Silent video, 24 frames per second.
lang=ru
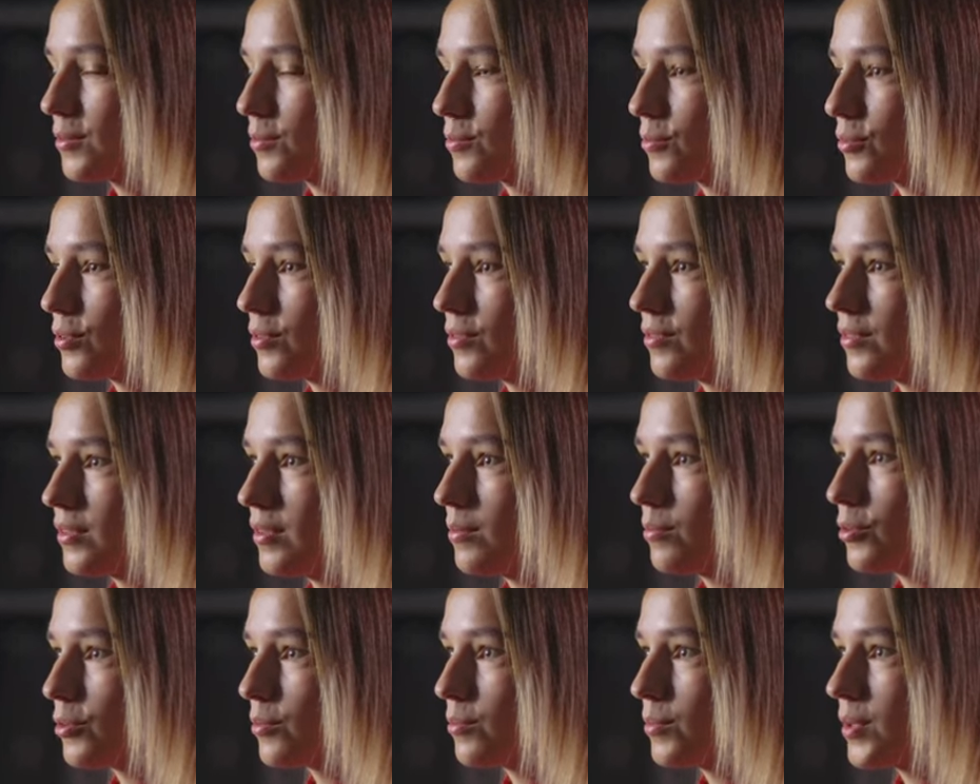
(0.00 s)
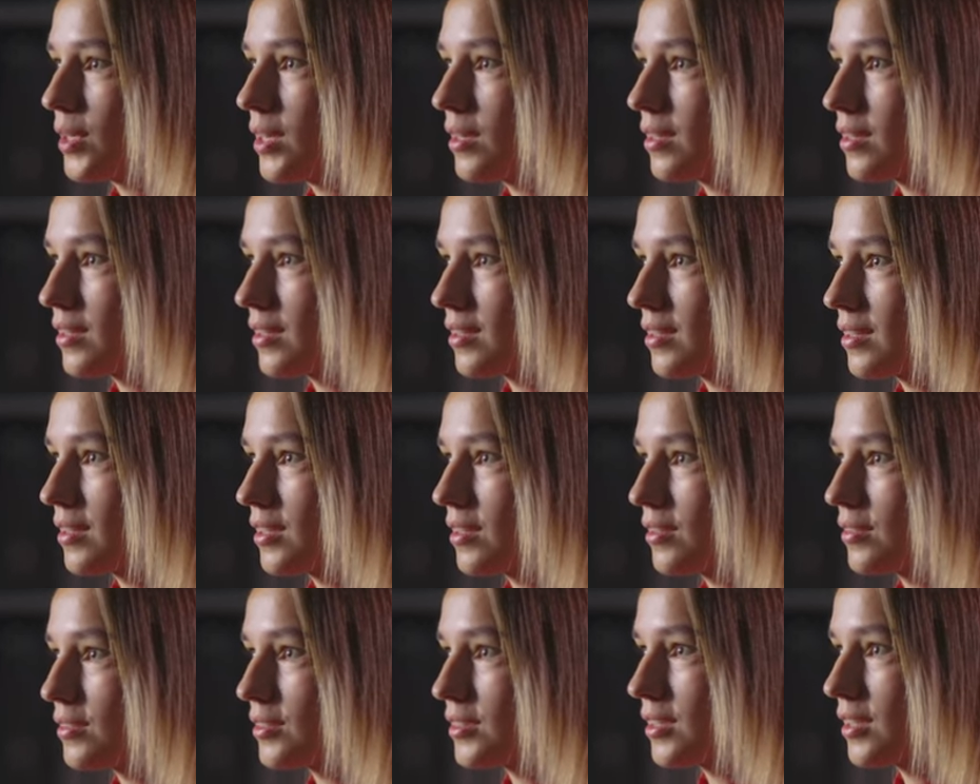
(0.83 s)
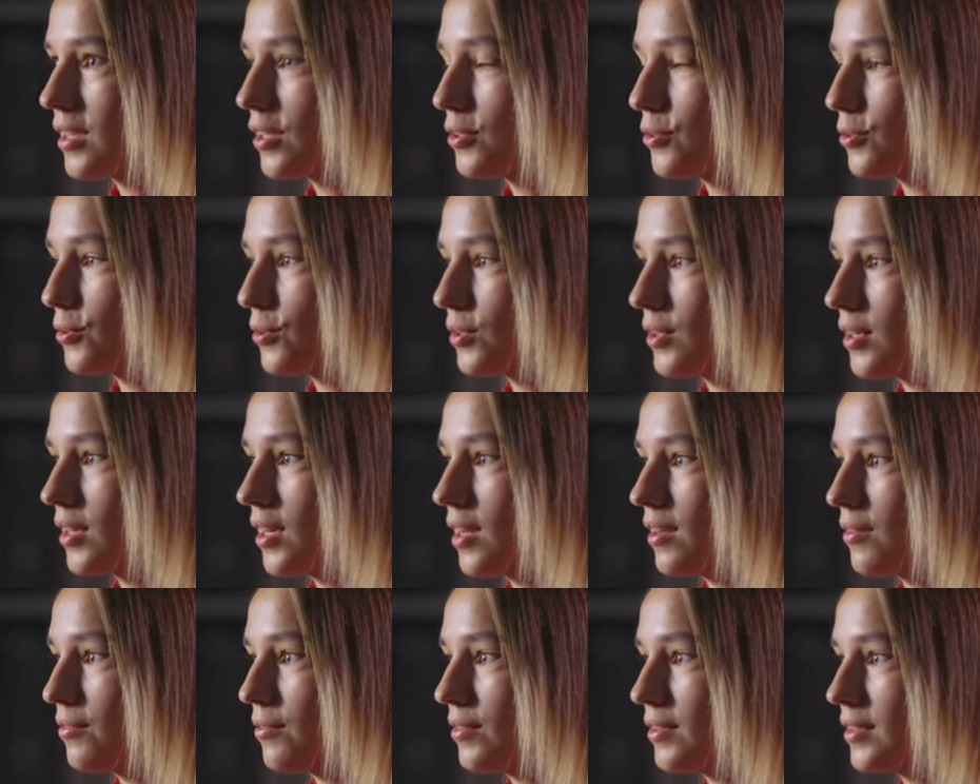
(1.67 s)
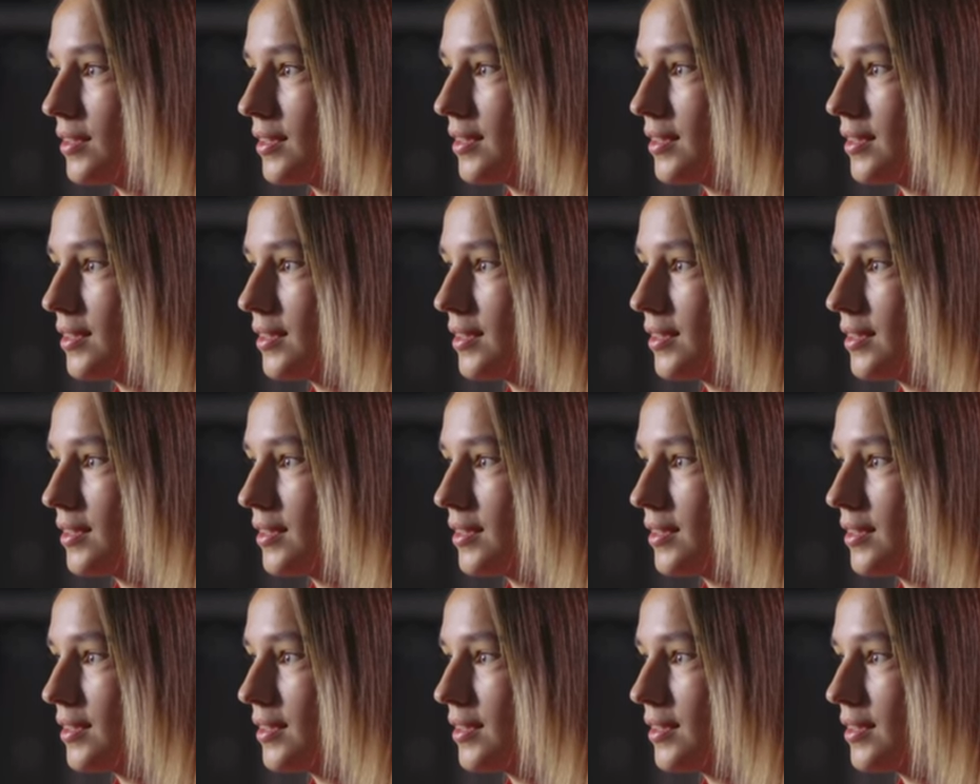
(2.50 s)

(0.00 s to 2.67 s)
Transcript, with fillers: Мультфильма. Мне нравился котенок Гав.